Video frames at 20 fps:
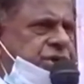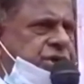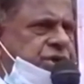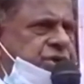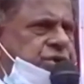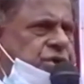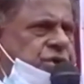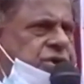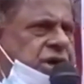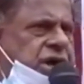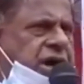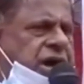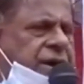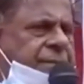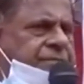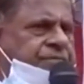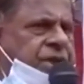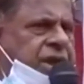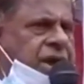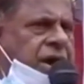কৃষকরা
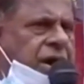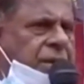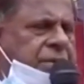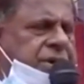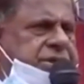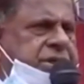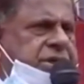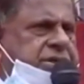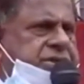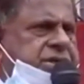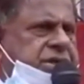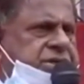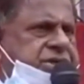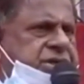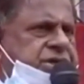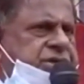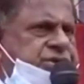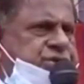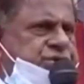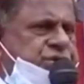আমাদের
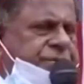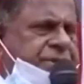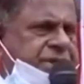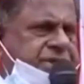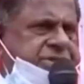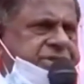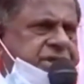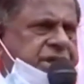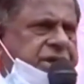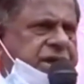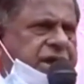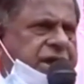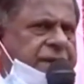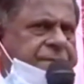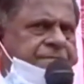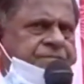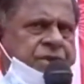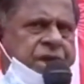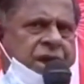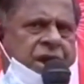দেশের শ্রমিক শ্রেণী
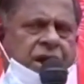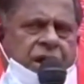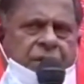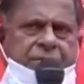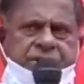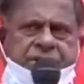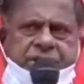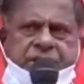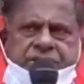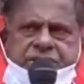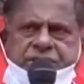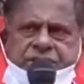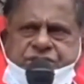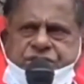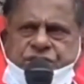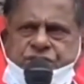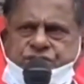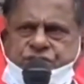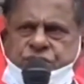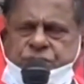আমাদের
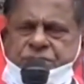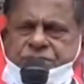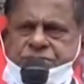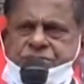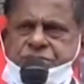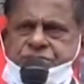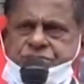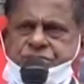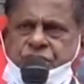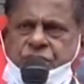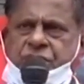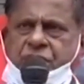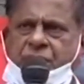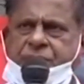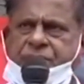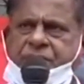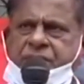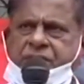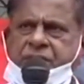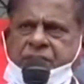দেশের সমস্ত
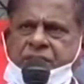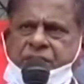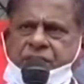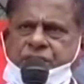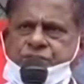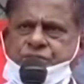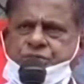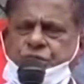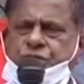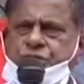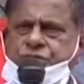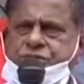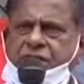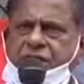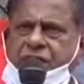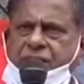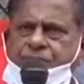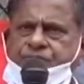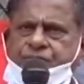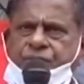সংগ্রামী
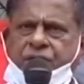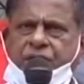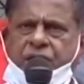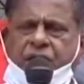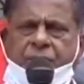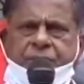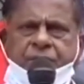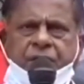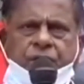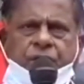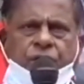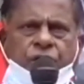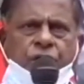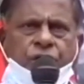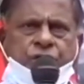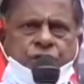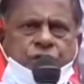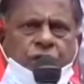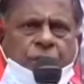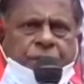জনতা আমরা
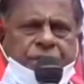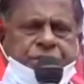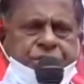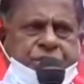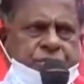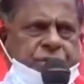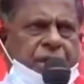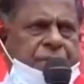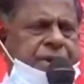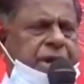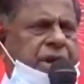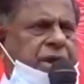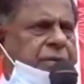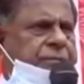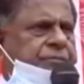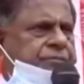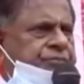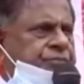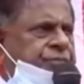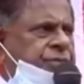ঐক্যবদ্ধভাবে
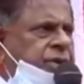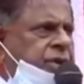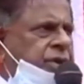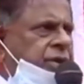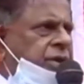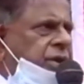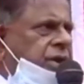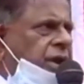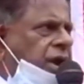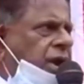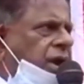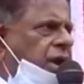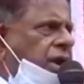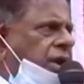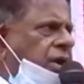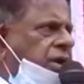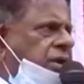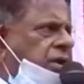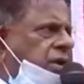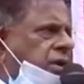এই
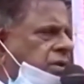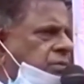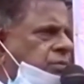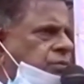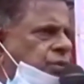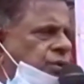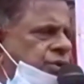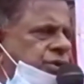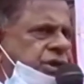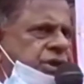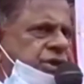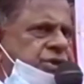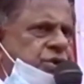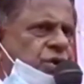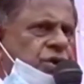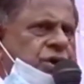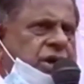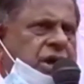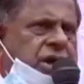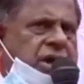মোদী
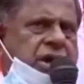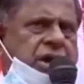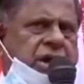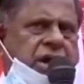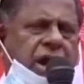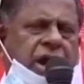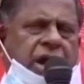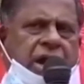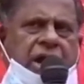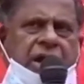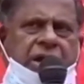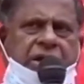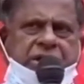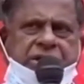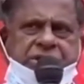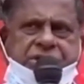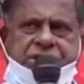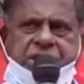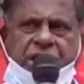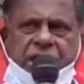সরকারের কালা
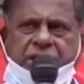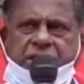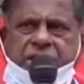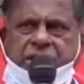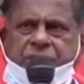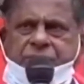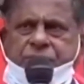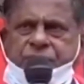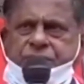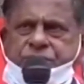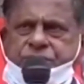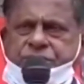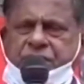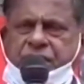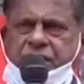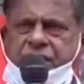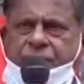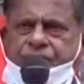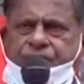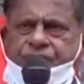কৃষি আইনের
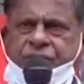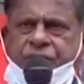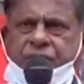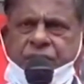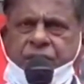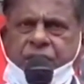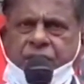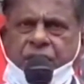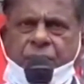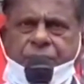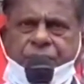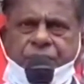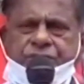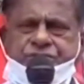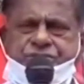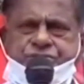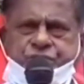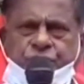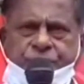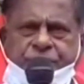বিরুদ্ধে এবং
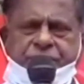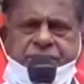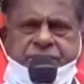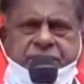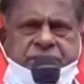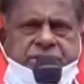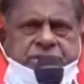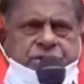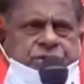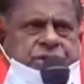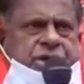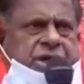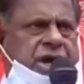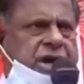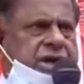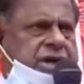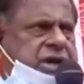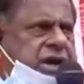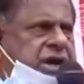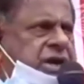শ্রমিকদের যে
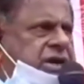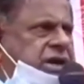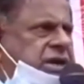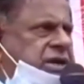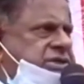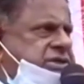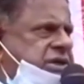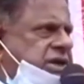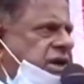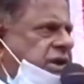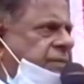অধিকার কেড়ে নিয়েছে